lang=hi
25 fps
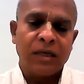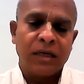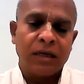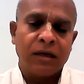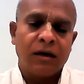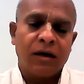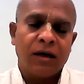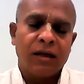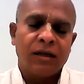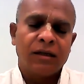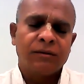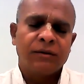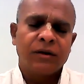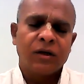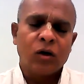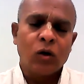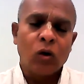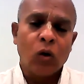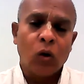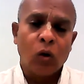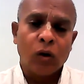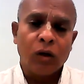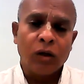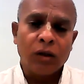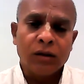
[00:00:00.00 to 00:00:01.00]
बंगाली में
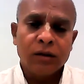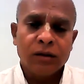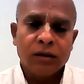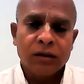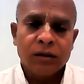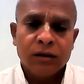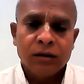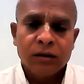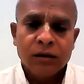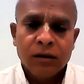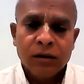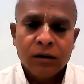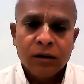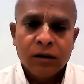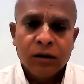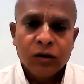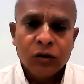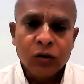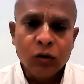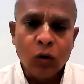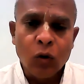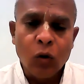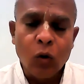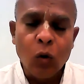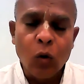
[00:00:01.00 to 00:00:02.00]
कोल
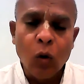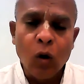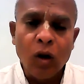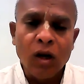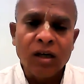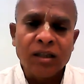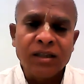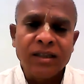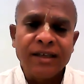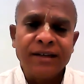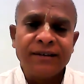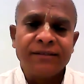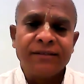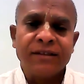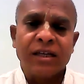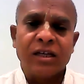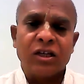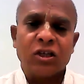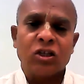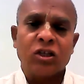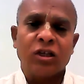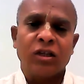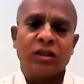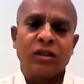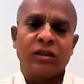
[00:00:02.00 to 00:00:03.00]
तो कोल देव
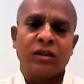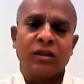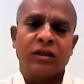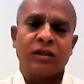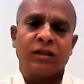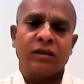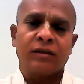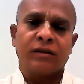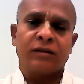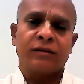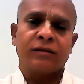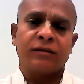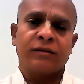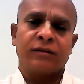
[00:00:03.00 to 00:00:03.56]
दर्शन दिए